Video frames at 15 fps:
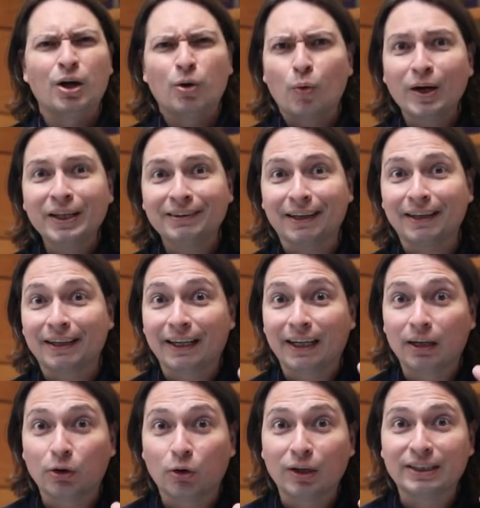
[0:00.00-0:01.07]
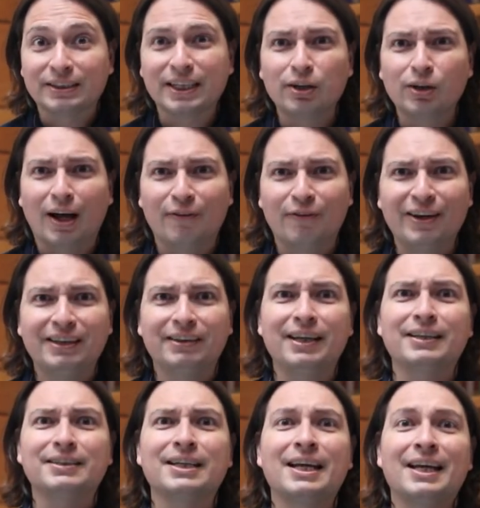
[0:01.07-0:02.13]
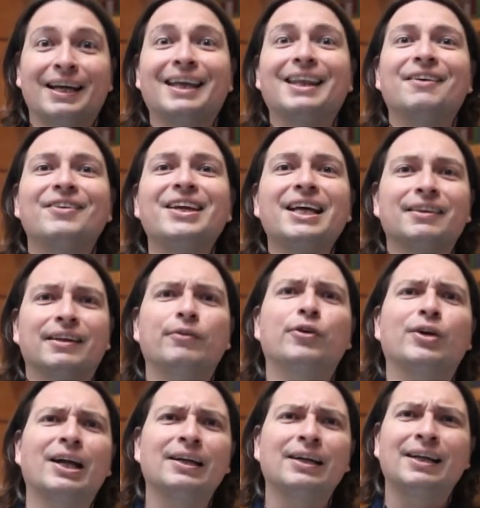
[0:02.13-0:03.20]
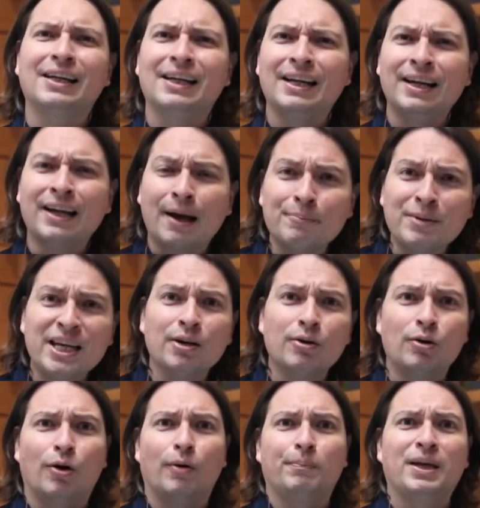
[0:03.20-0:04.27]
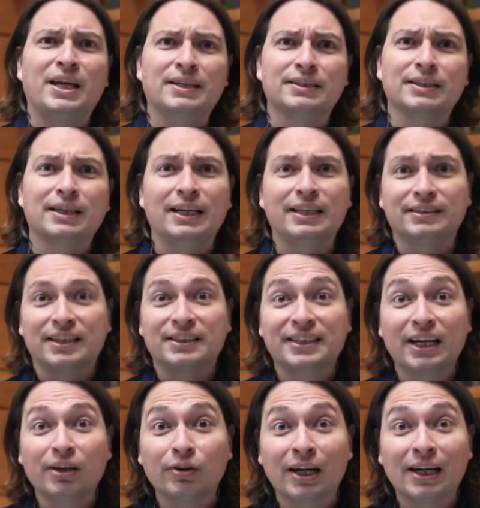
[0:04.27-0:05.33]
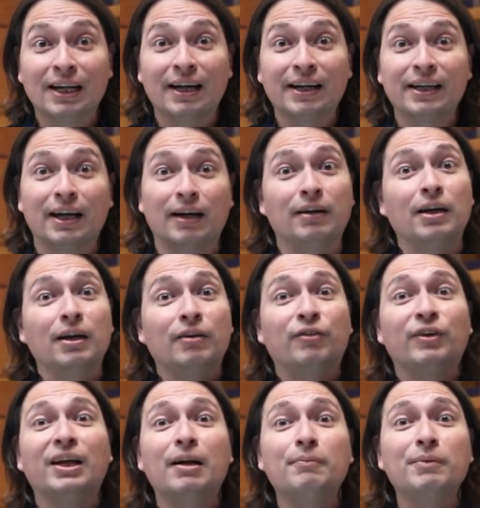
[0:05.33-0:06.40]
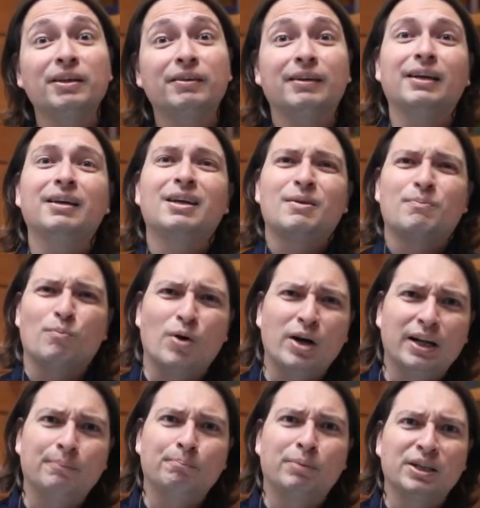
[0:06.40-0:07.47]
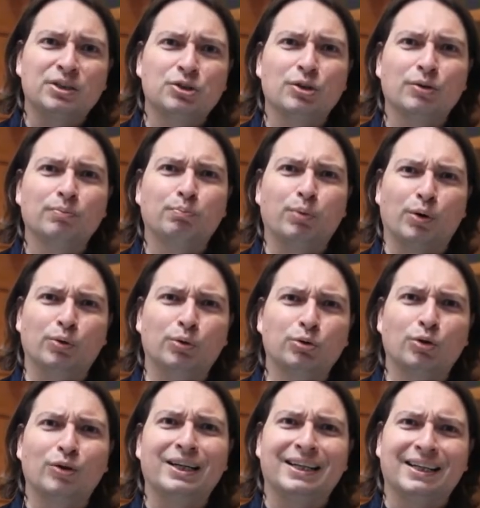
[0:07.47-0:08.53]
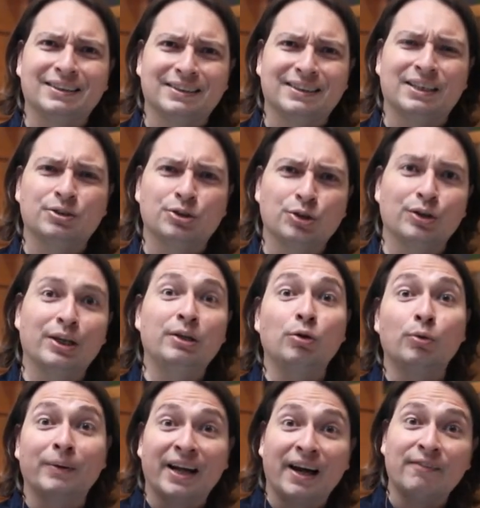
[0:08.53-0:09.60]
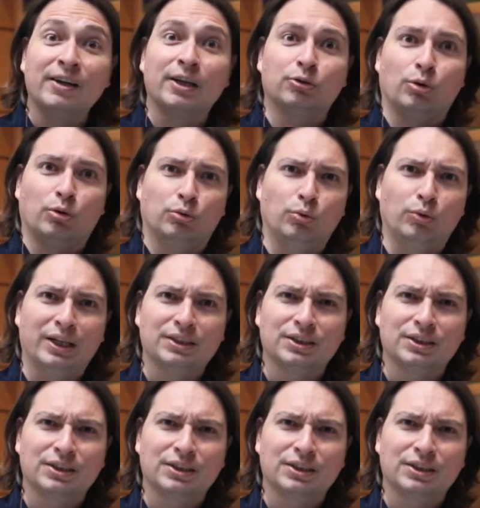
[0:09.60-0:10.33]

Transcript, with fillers: Cuentan que en el Coliseo las bestias que debían devorarle le lamieron los pies y se echaron en la arena. Finalmente muere en prisión producto del cansancio de innumerables torturas.